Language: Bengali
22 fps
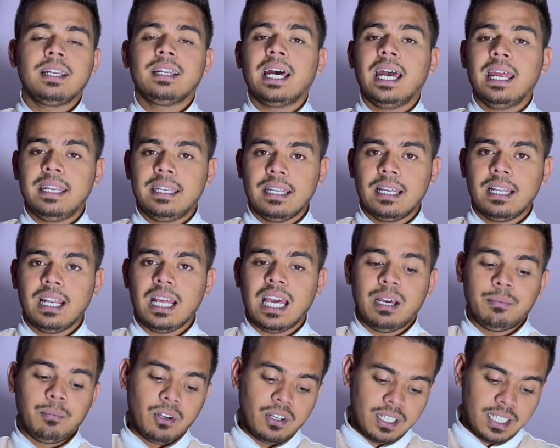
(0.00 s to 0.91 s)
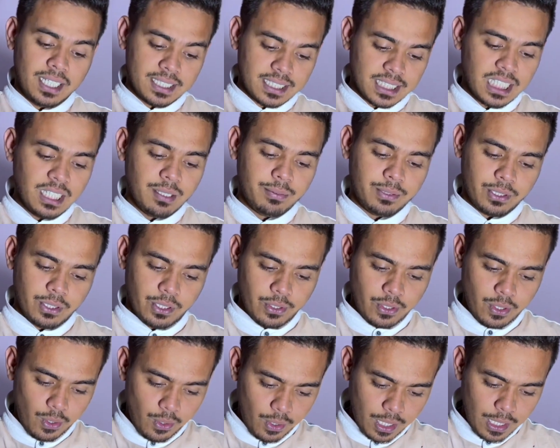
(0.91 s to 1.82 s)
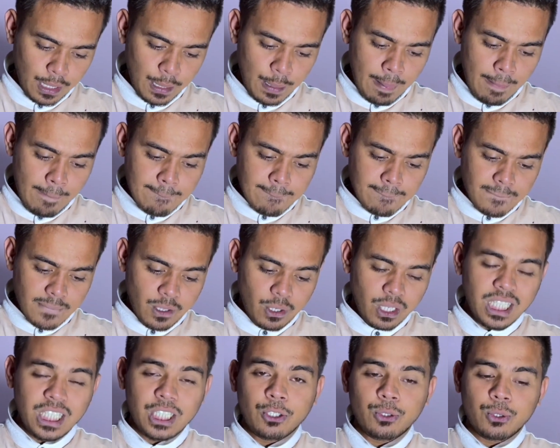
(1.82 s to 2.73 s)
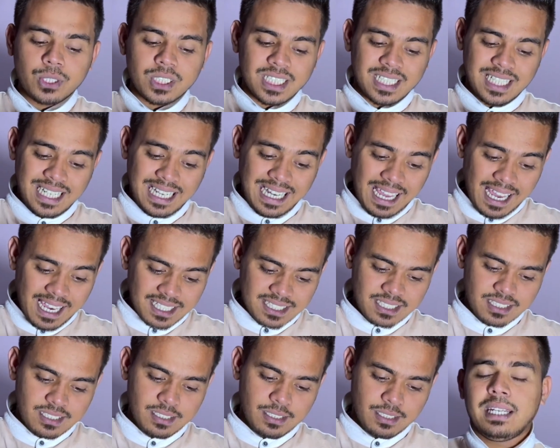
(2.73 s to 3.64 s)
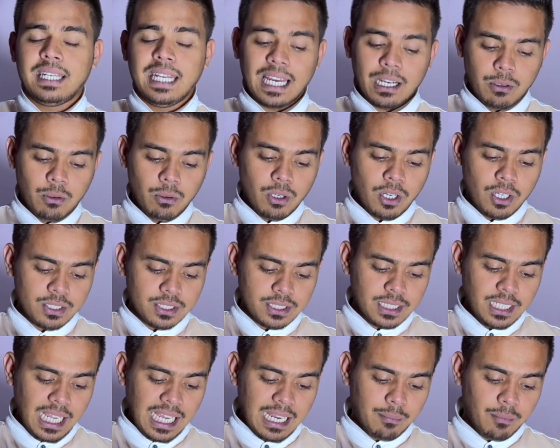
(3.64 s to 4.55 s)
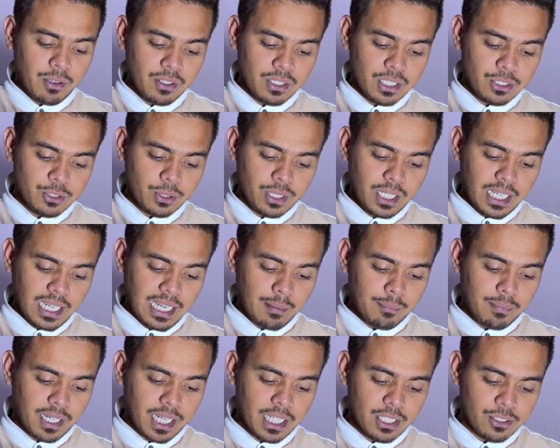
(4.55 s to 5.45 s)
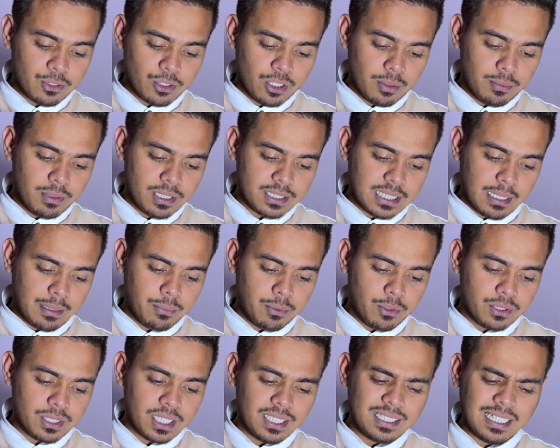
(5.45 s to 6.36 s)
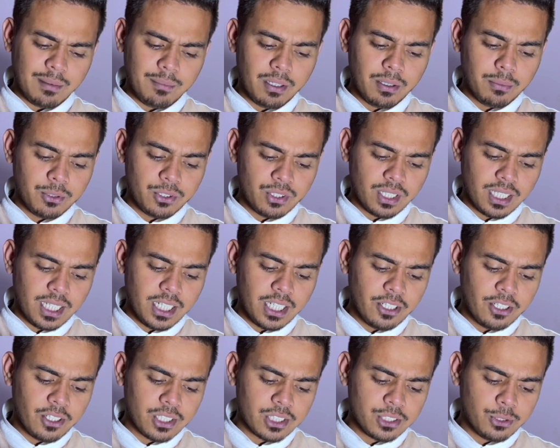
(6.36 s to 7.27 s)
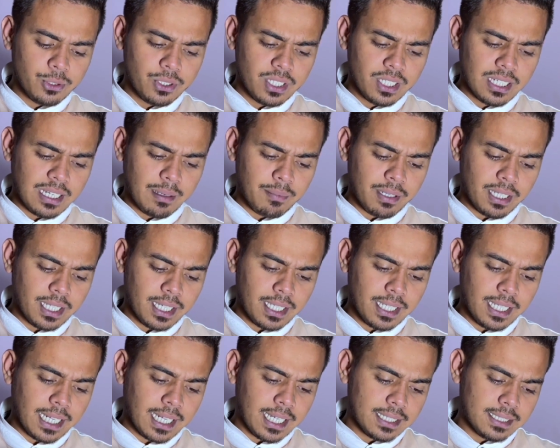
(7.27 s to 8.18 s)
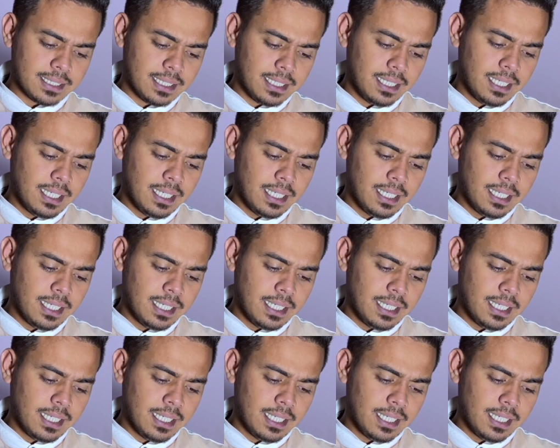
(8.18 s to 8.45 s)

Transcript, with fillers: টাইটেল এবং ডেসক্রিপশন ওকে তো ইউজ ট্যাগস ট্যাগগুলো হচ্ছে এমন কিছু ট্যাগ আপনাকে ইউজ করবেন সাপোজ এই যে আমি অবশ্যই ক্রিয়েটর স্টুডিও থেকে আপনাদেরকে দেখাচ্ছি